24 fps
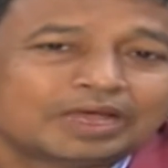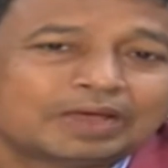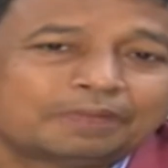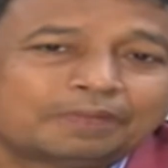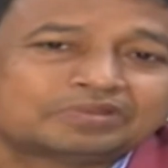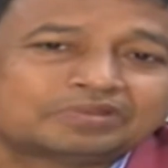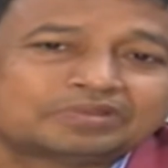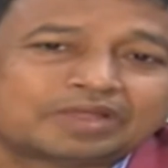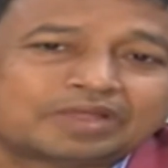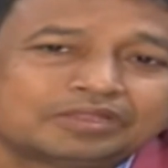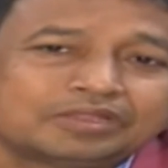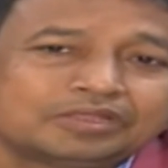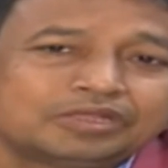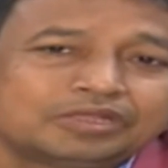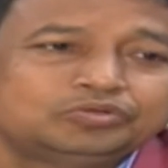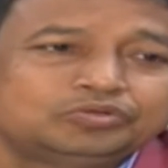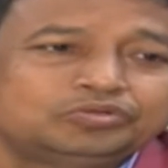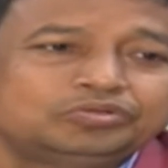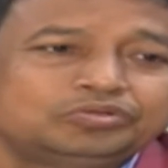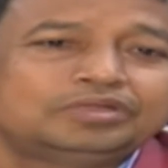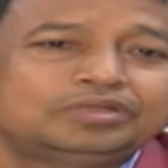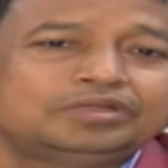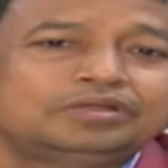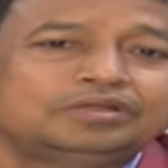আমরা তাদের
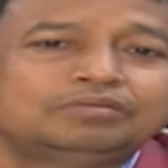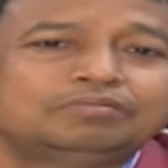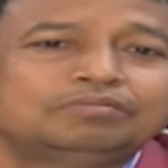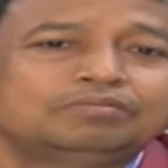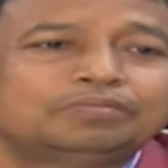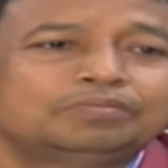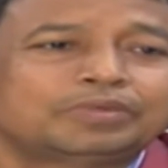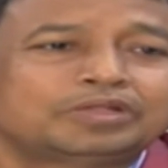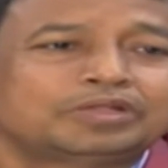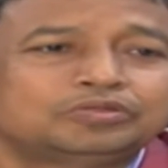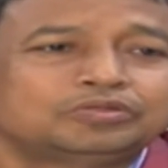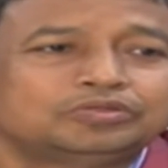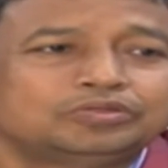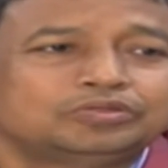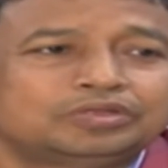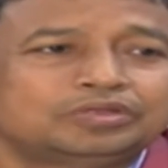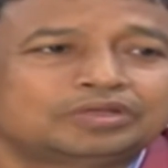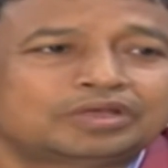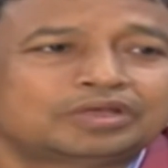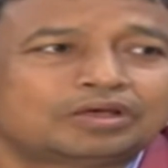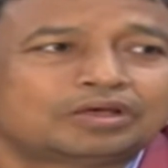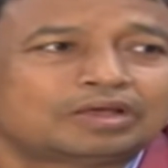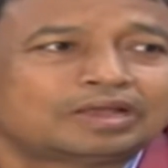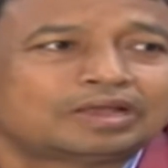যদি পাতে যদি
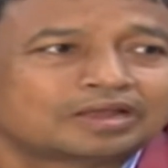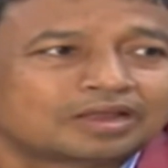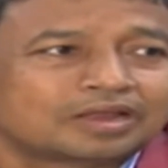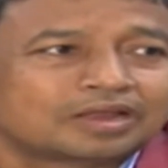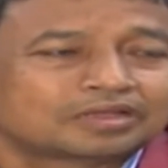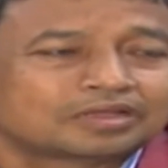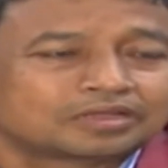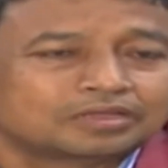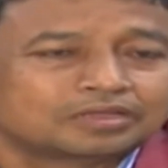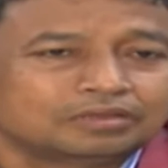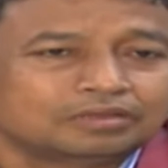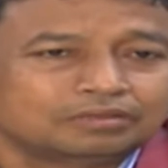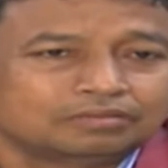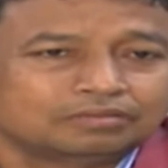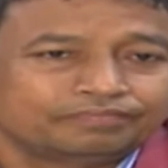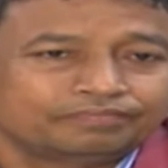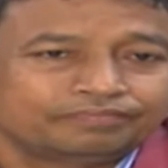খেয়াল না রাখি